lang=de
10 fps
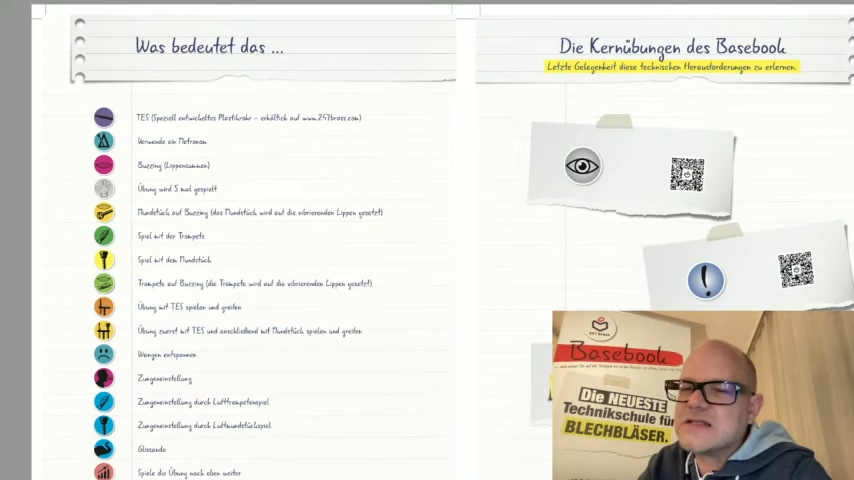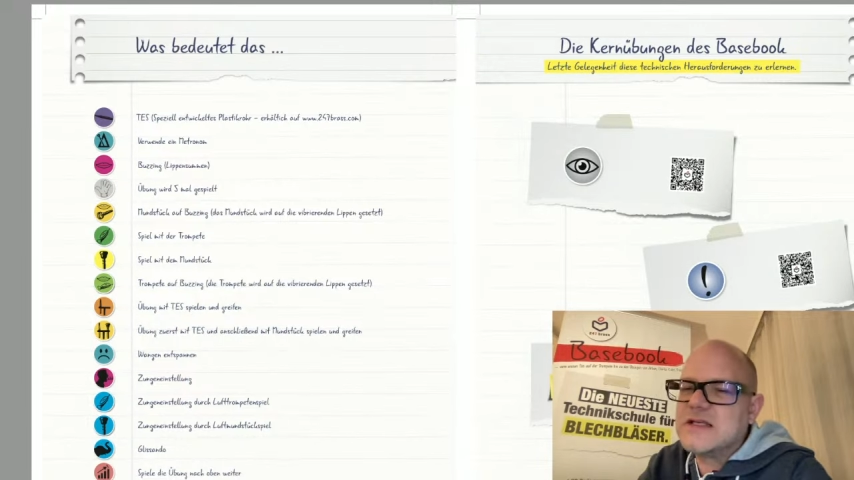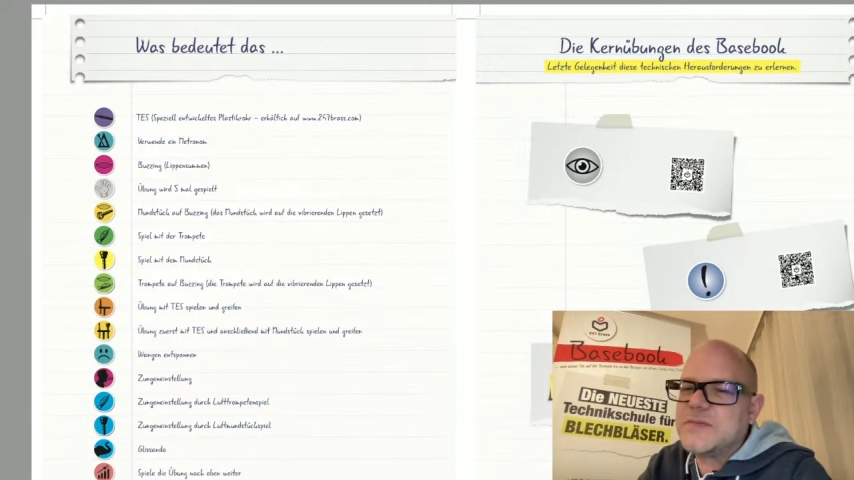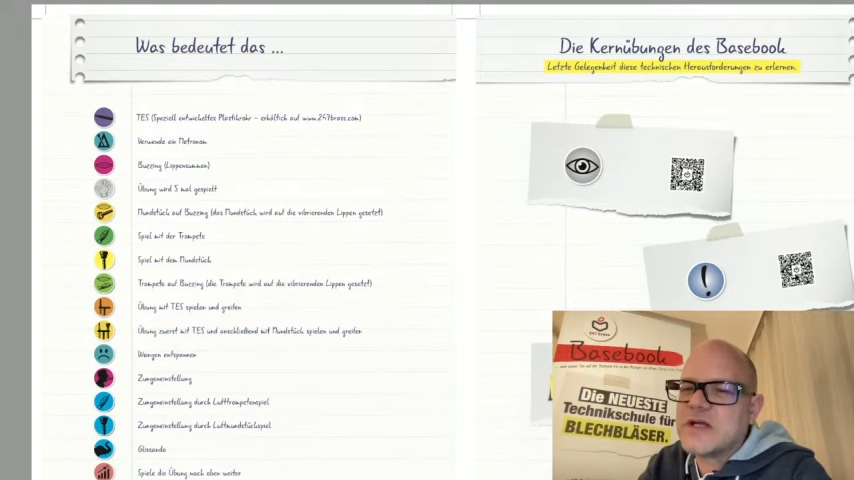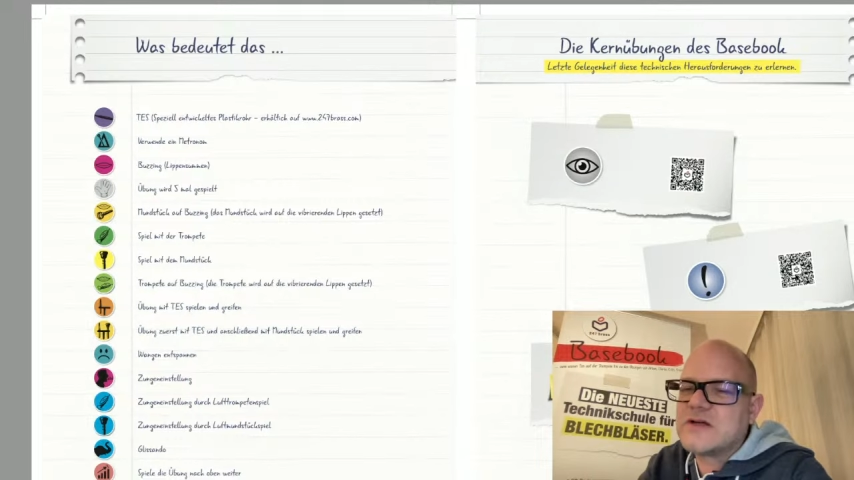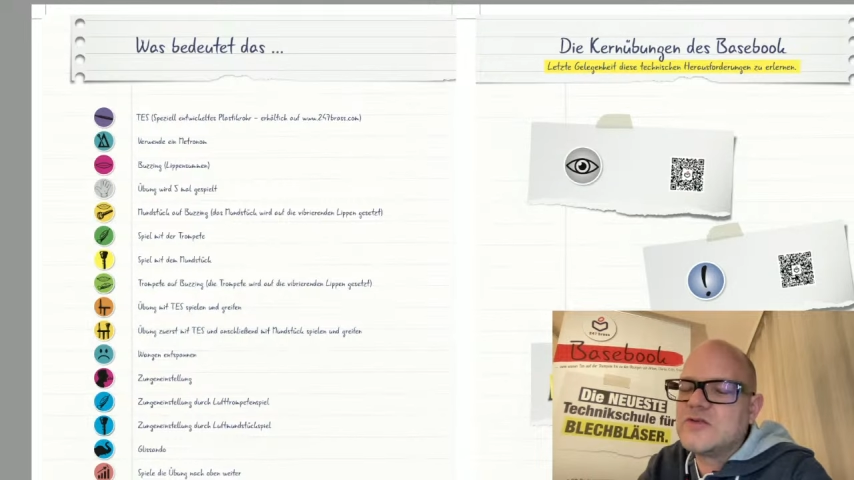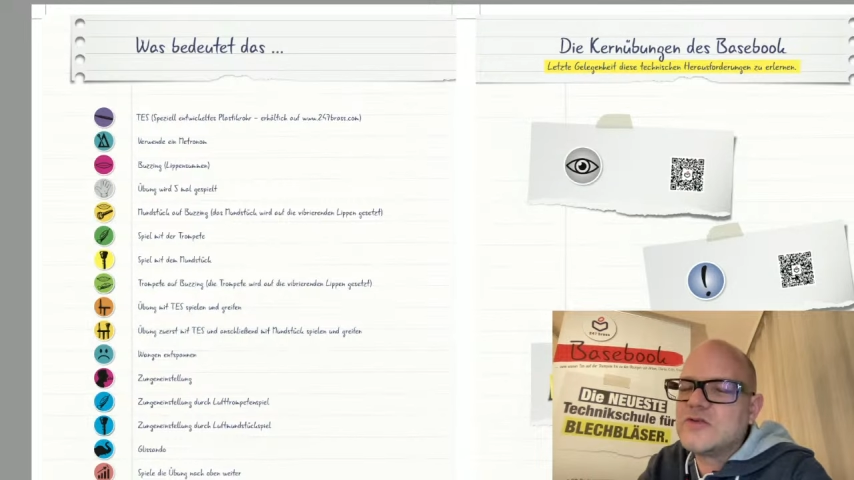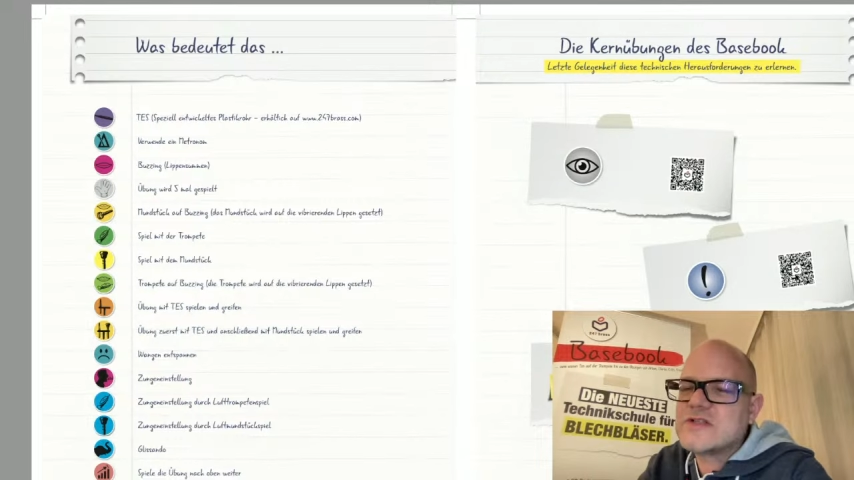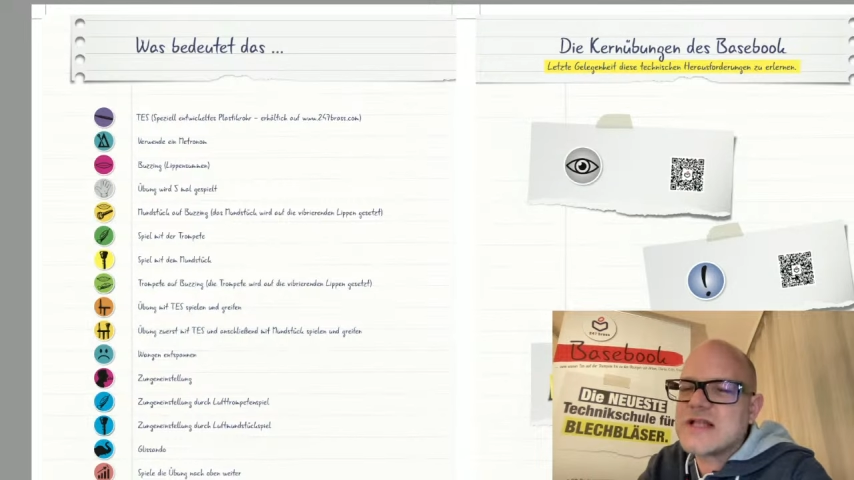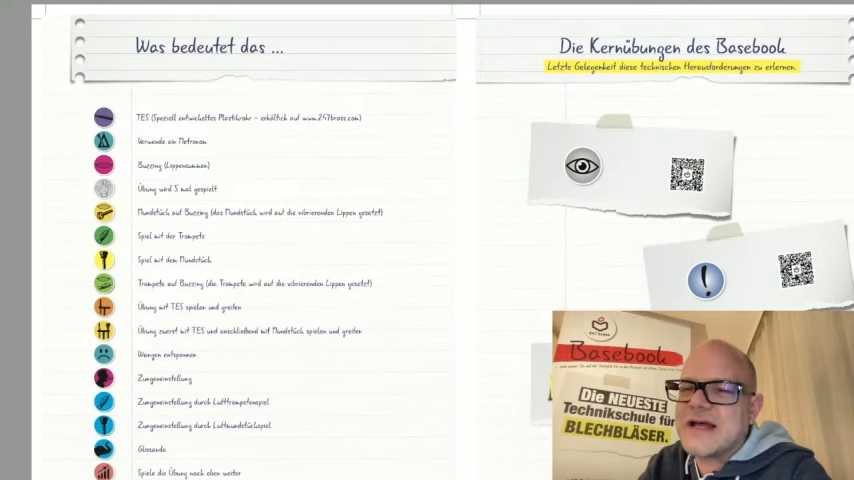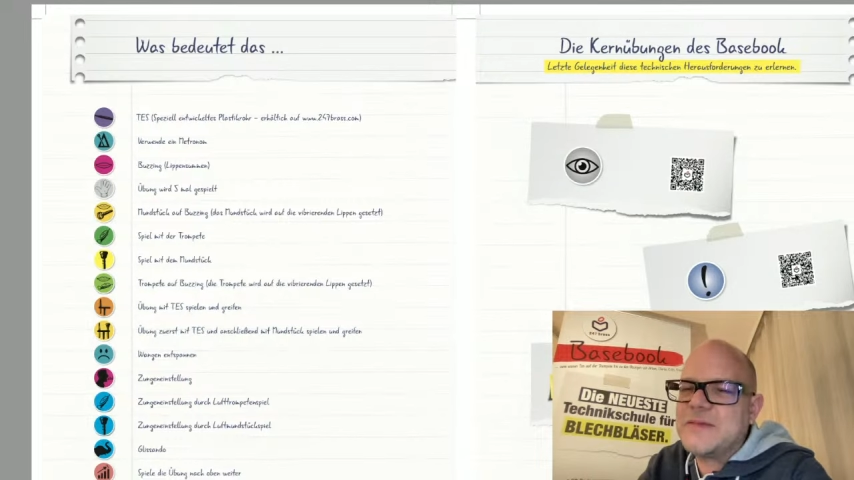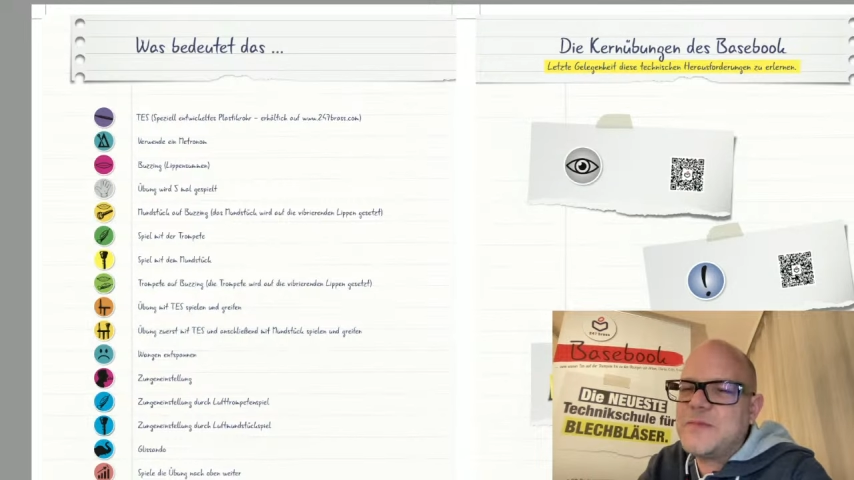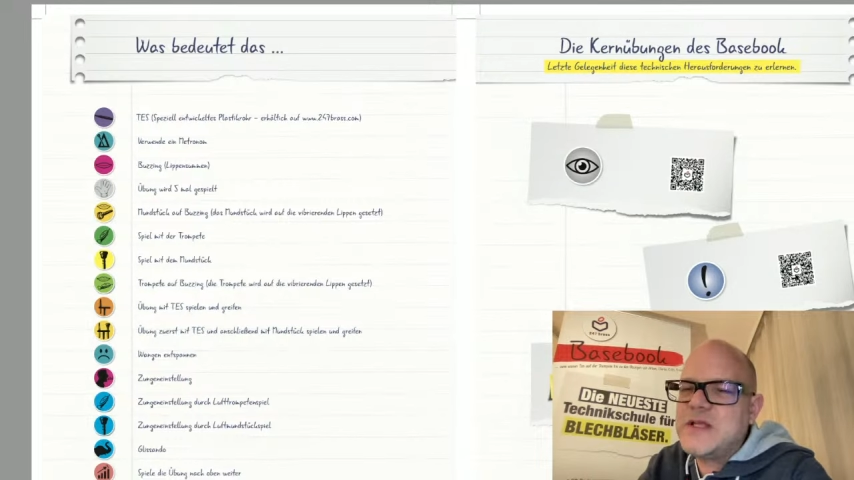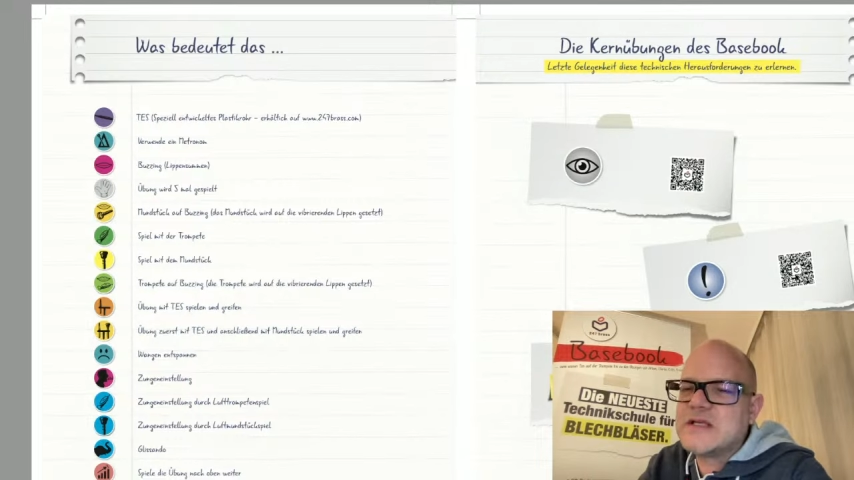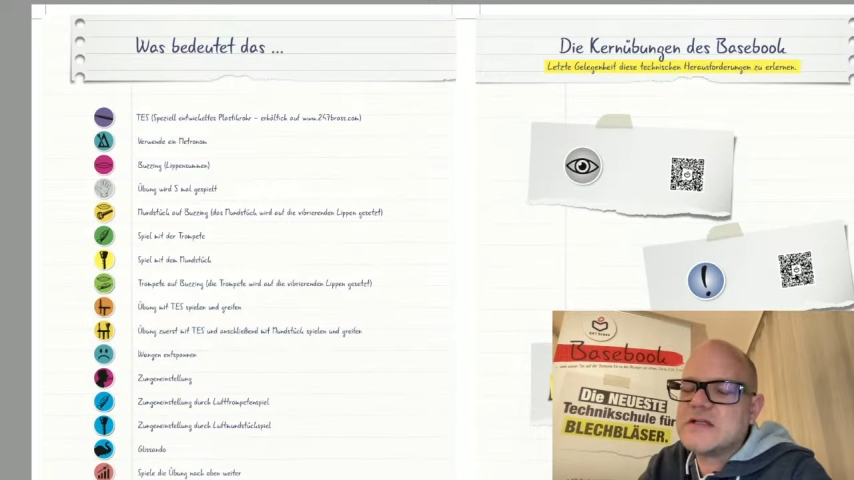ich gebe da einen kurzen
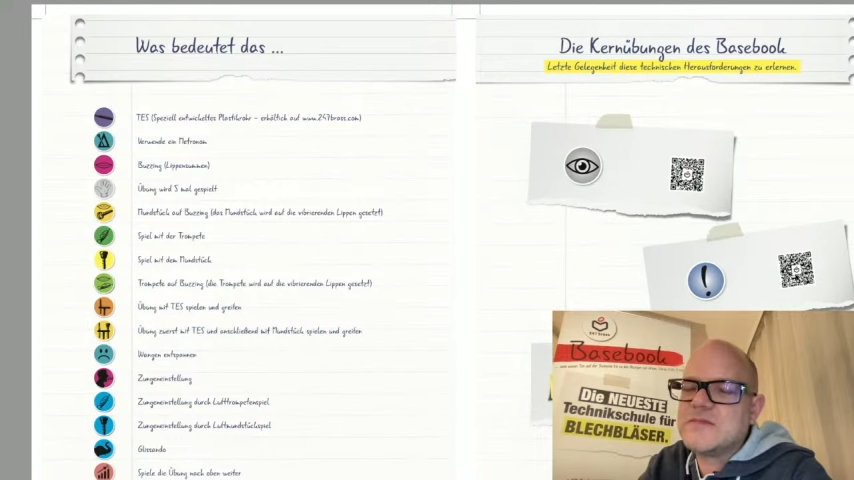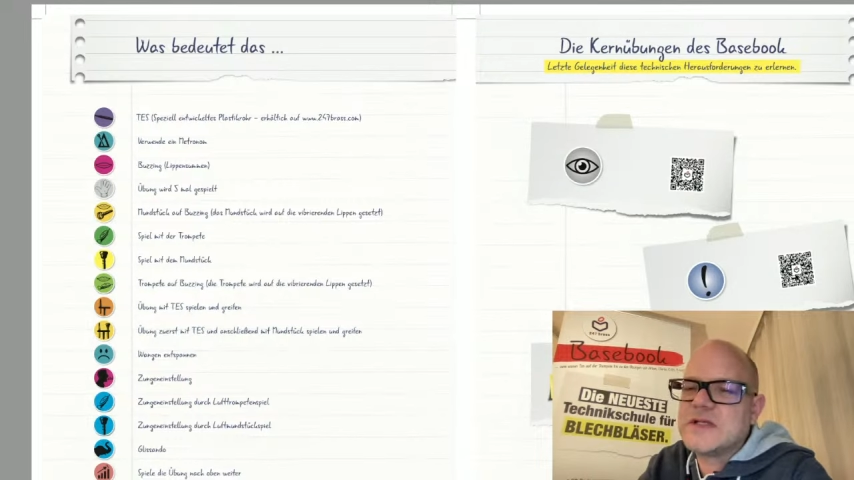Einblick, ich,